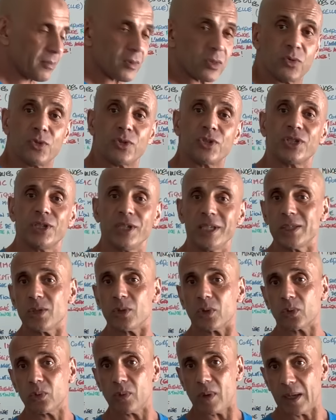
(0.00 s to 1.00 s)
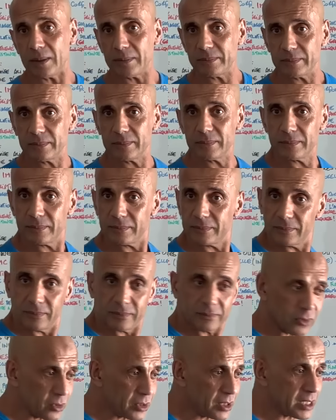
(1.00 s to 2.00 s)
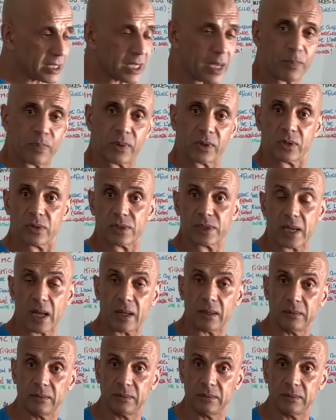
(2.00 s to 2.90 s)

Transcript: tu chies sur toi. Aussi simple que ça.